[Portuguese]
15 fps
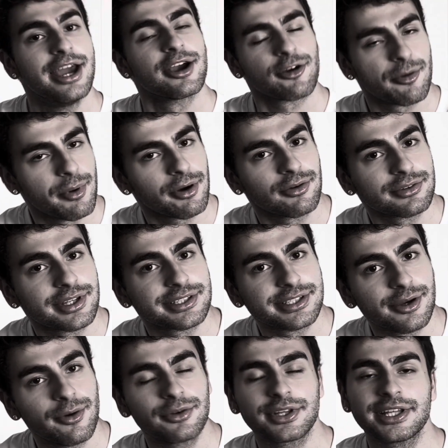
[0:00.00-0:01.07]
Como
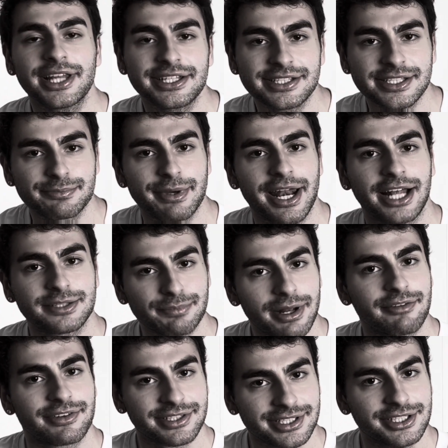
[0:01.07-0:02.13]
aconteceu ontem, desesperado para
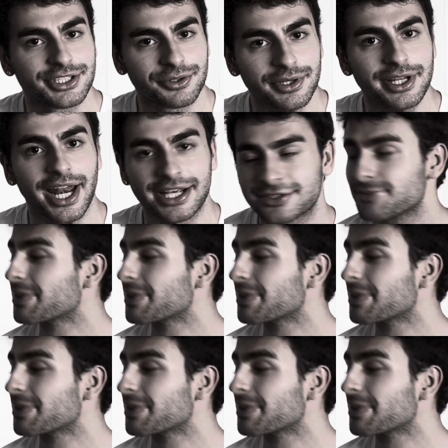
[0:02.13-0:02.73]
ver se tinha ingresso.